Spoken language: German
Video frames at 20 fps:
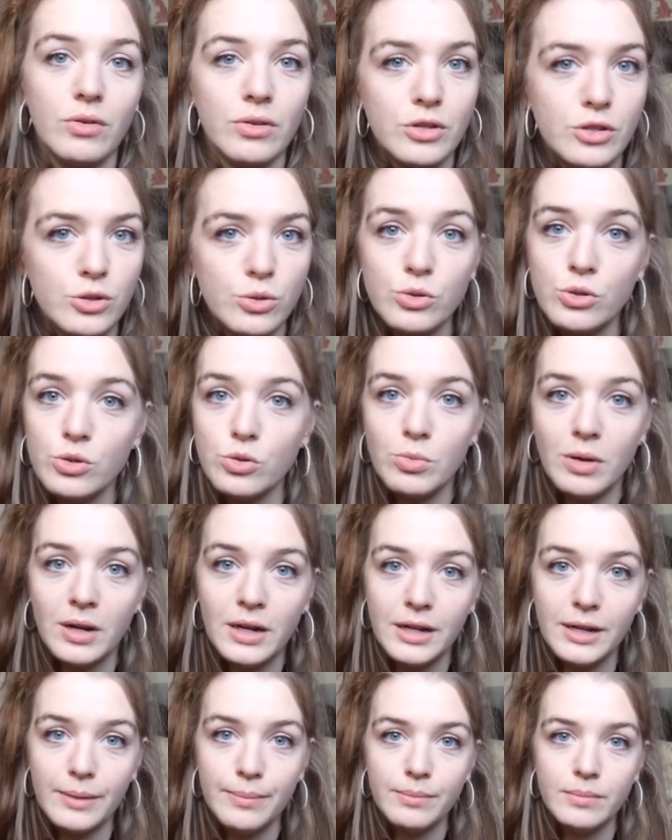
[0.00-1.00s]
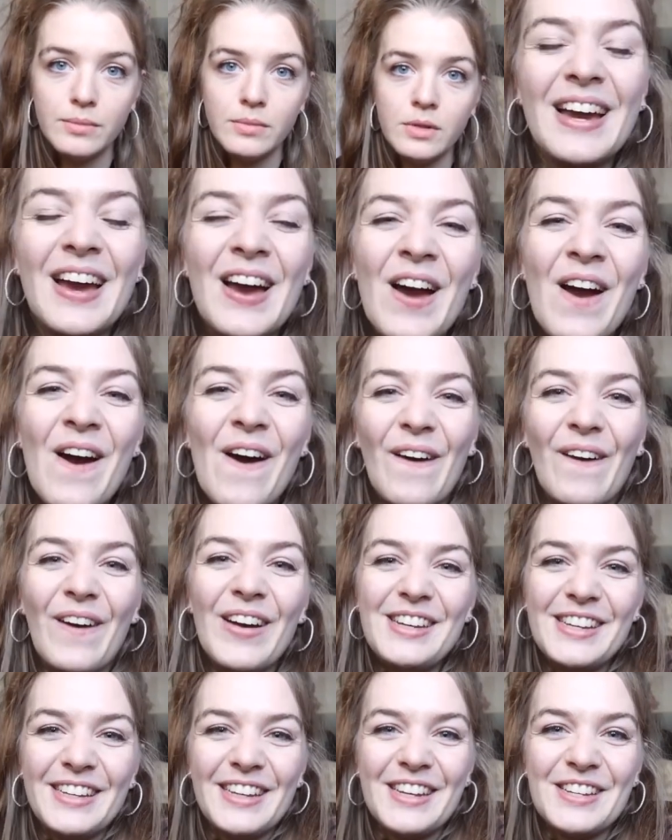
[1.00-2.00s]
Dieses Außen ist
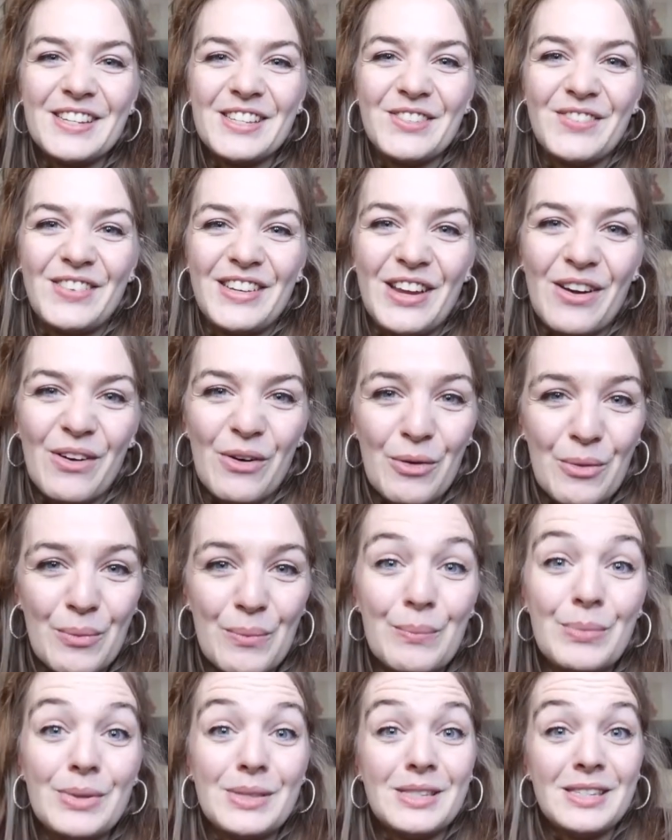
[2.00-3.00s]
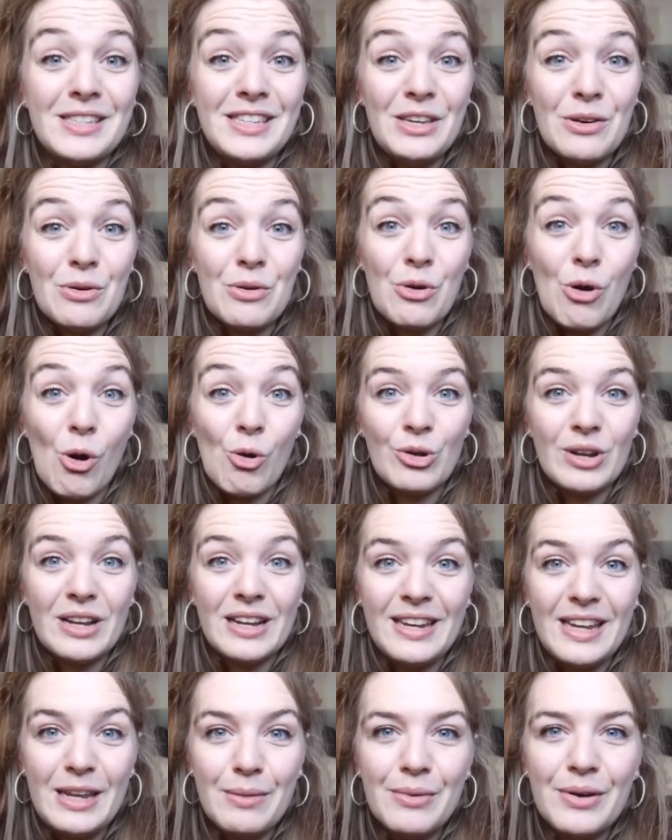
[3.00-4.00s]
hier in mir.
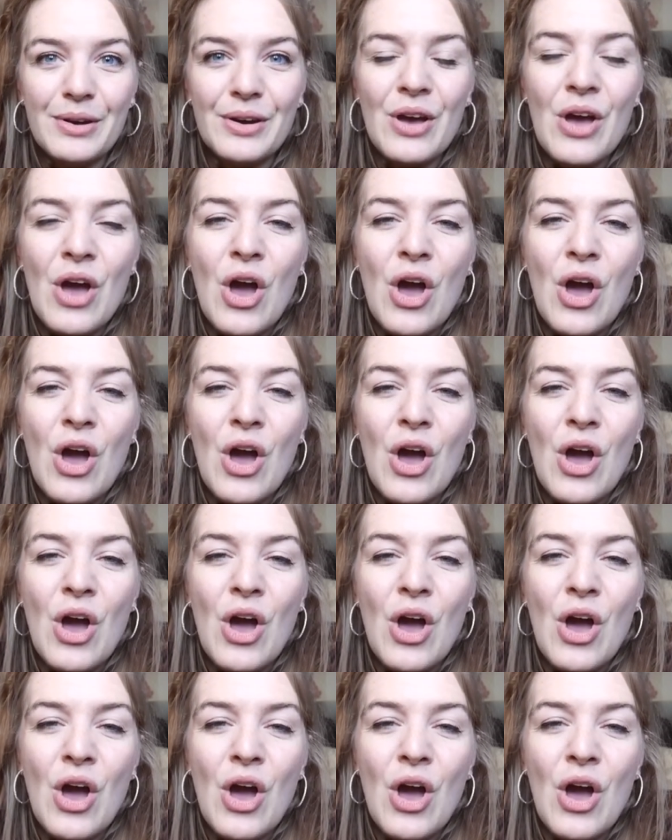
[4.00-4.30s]
Überall.